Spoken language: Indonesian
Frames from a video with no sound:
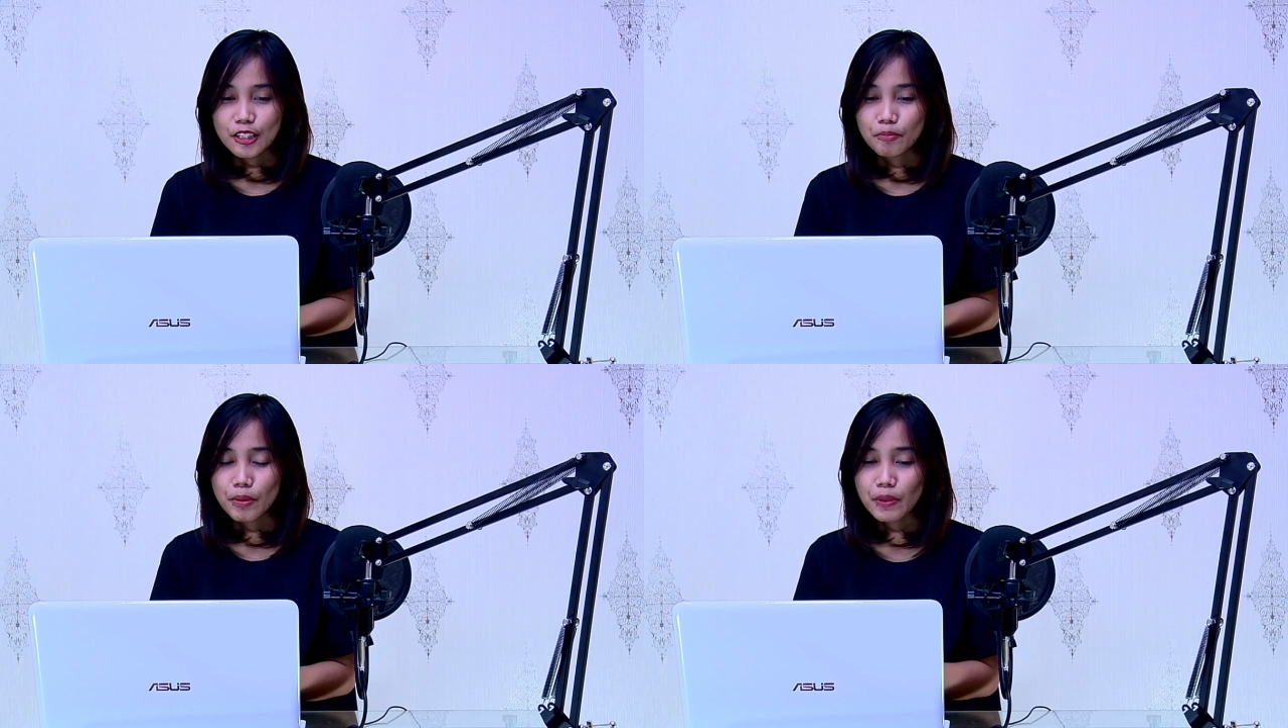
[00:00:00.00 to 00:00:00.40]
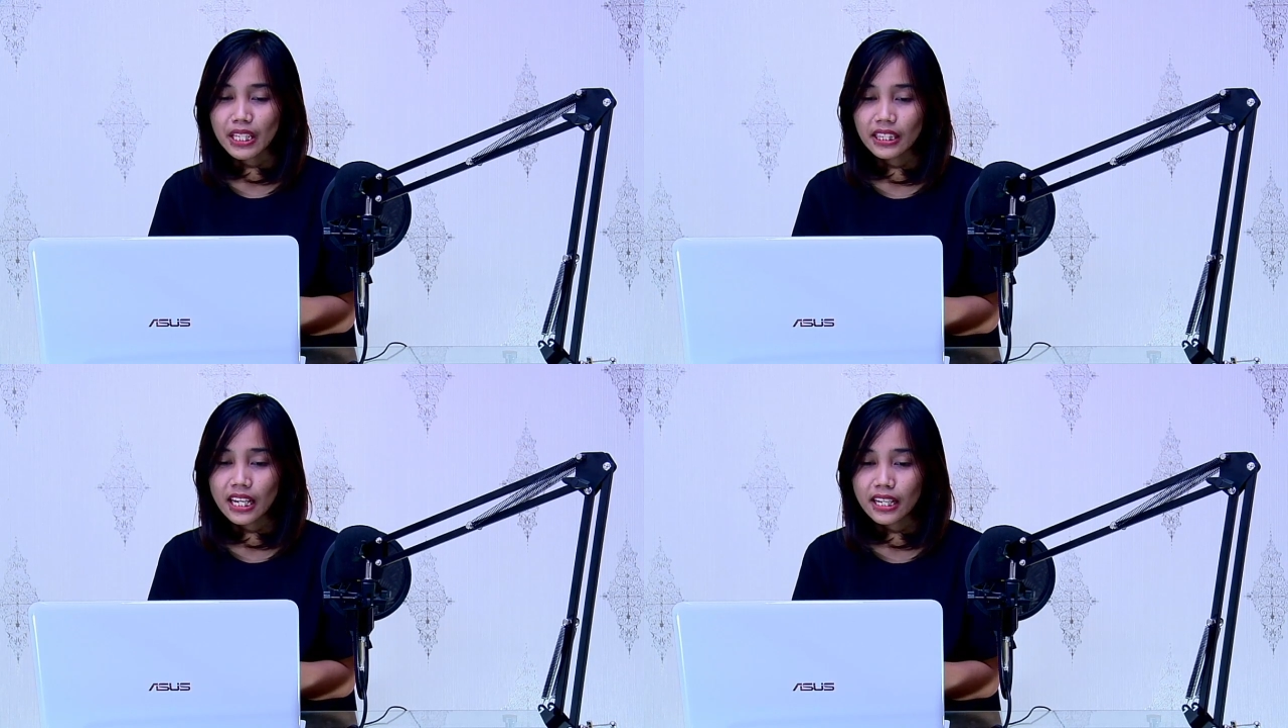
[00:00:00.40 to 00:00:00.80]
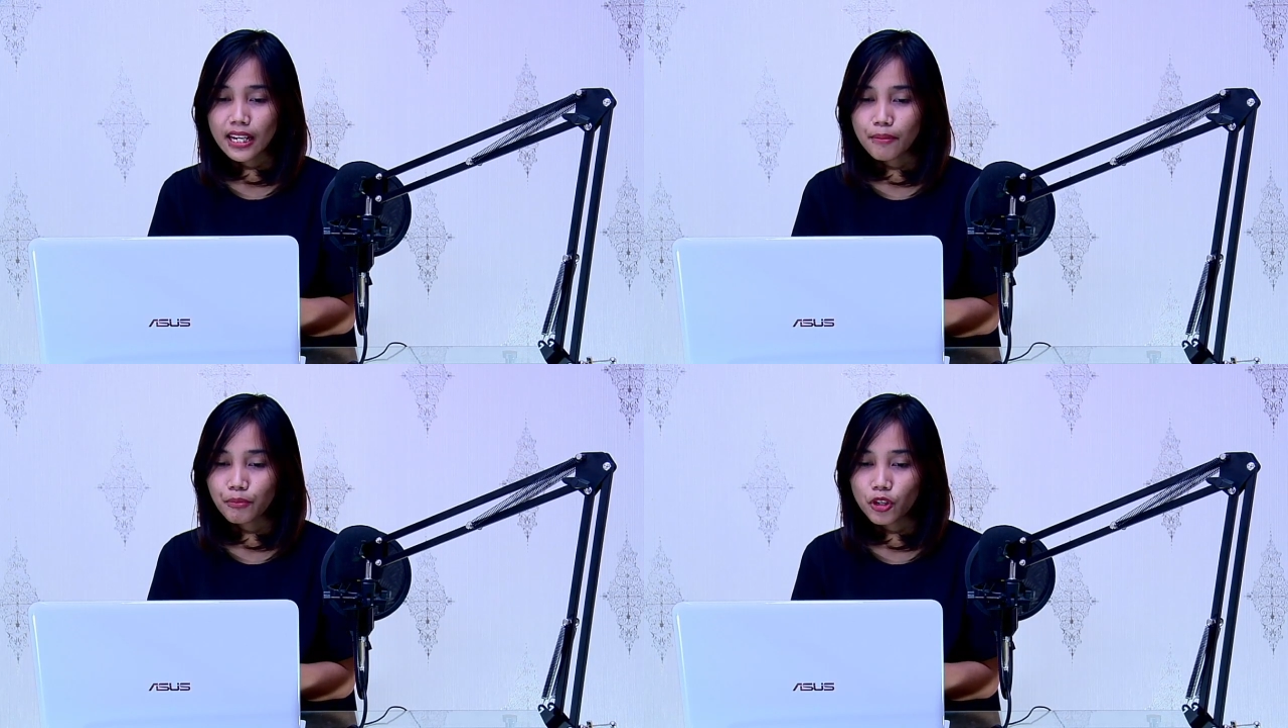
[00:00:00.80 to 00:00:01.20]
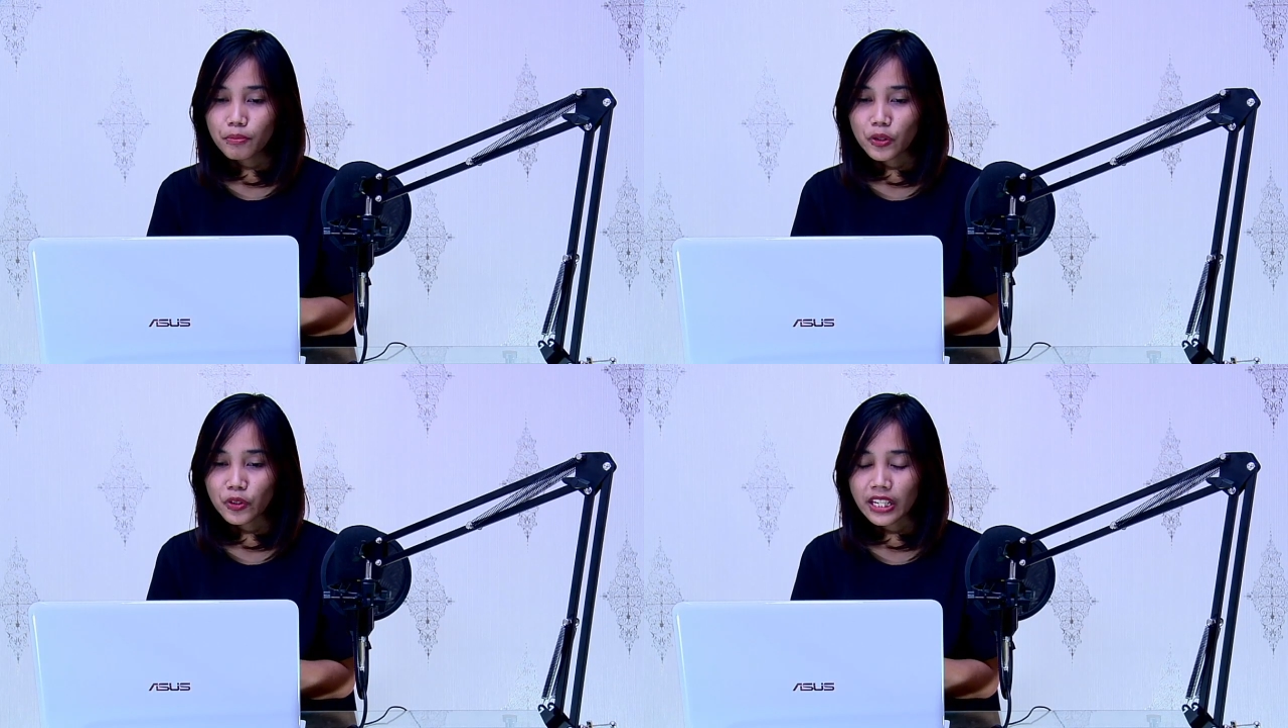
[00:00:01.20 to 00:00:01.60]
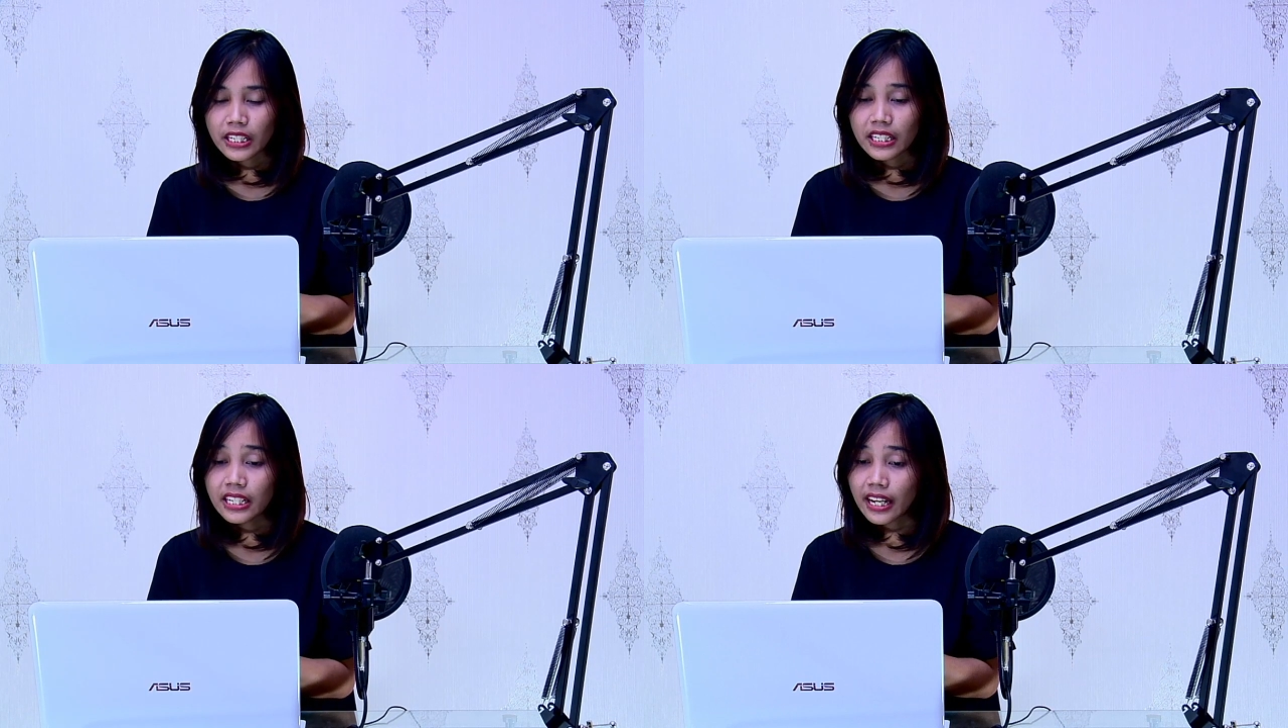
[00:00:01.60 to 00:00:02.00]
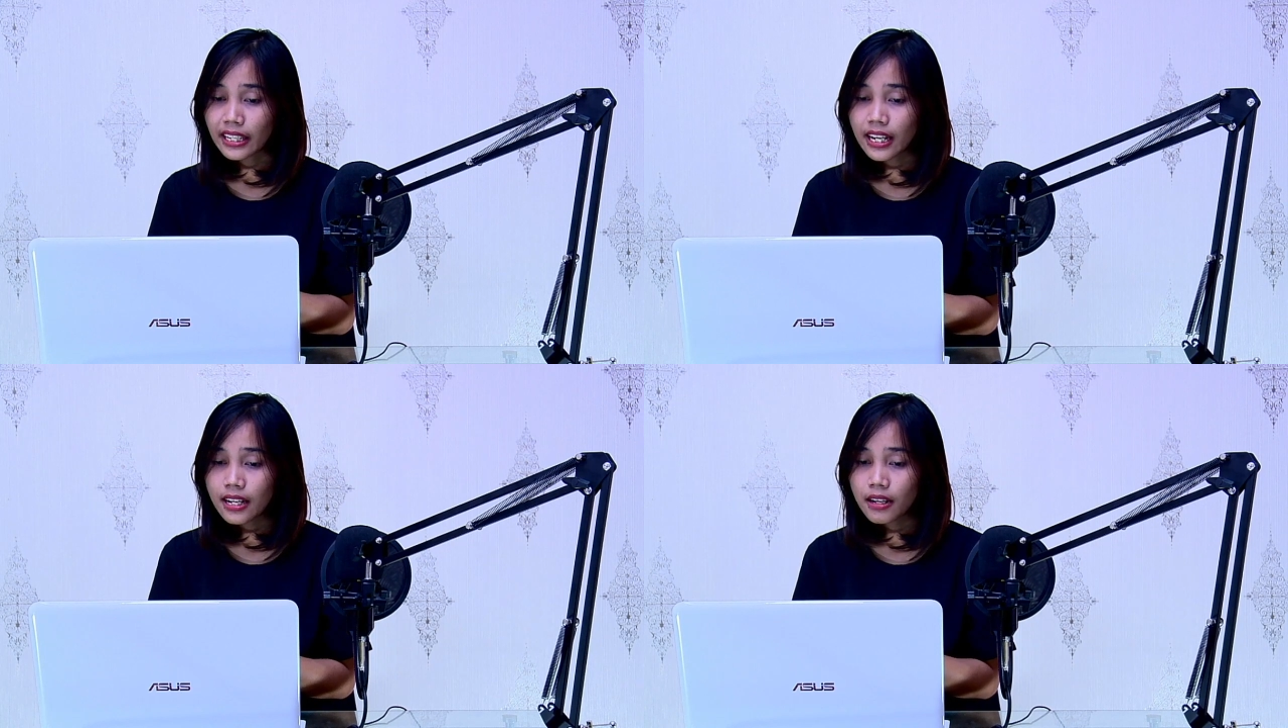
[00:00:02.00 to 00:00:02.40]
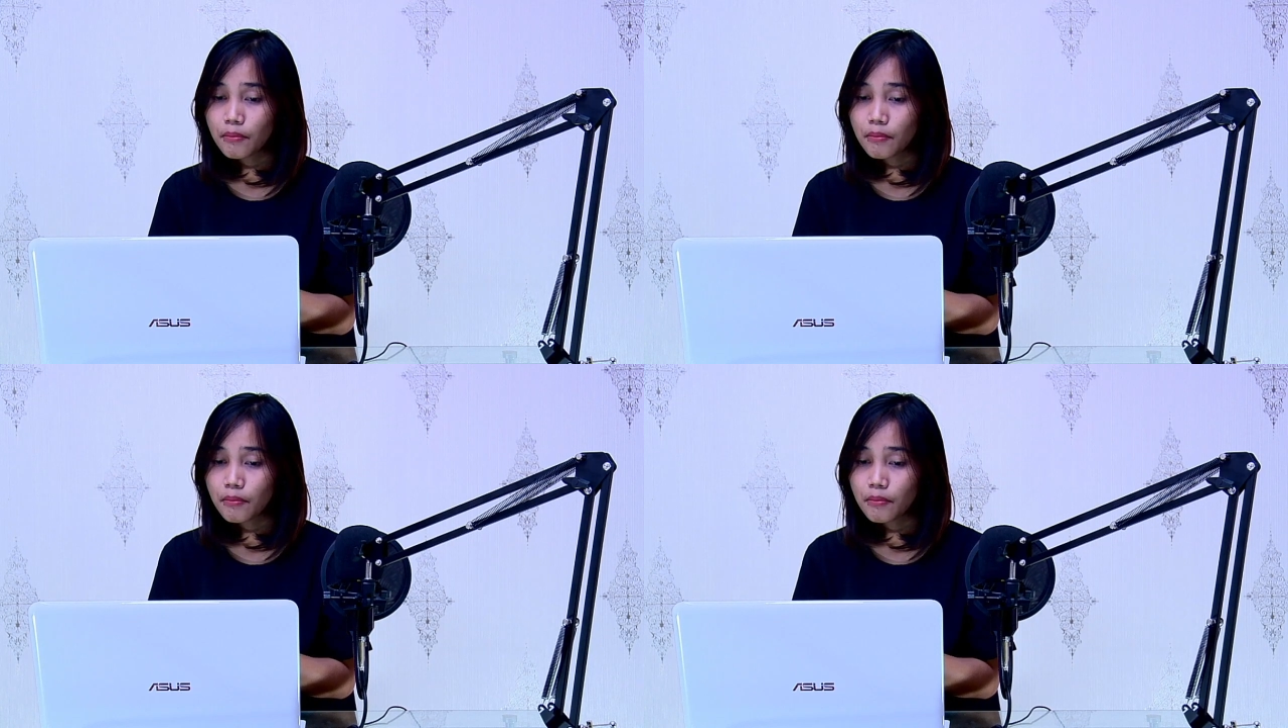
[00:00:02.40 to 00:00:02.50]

Pemerintah Gampong Meurandeh Daya